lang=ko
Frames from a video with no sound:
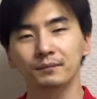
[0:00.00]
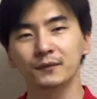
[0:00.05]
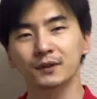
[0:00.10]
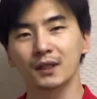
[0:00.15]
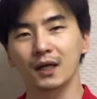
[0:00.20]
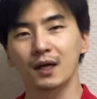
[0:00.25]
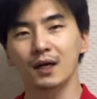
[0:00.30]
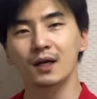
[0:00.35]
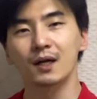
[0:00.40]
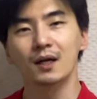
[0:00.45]

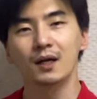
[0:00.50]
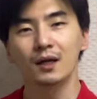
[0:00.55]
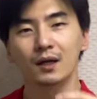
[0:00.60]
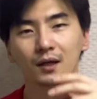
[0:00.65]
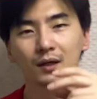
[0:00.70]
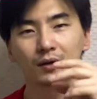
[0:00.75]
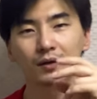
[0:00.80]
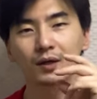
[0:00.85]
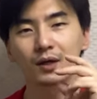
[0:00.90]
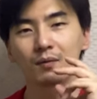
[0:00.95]
자,
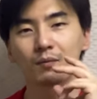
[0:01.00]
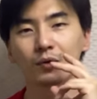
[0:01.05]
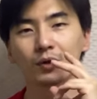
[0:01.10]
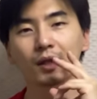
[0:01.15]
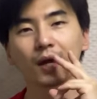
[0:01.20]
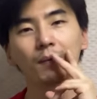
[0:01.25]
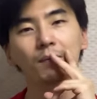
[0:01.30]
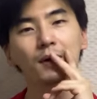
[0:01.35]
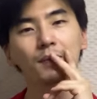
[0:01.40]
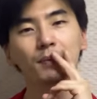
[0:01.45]
이렇게 뭐
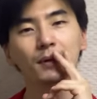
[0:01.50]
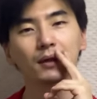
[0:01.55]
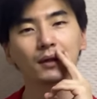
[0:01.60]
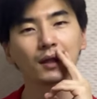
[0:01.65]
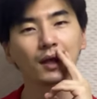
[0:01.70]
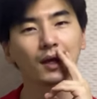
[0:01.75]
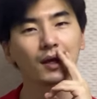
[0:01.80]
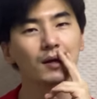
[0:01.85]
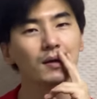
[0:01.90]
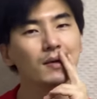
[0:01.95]
담배 필
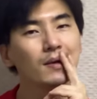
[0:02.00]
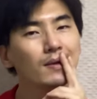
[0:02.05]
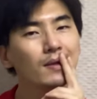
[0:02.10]
때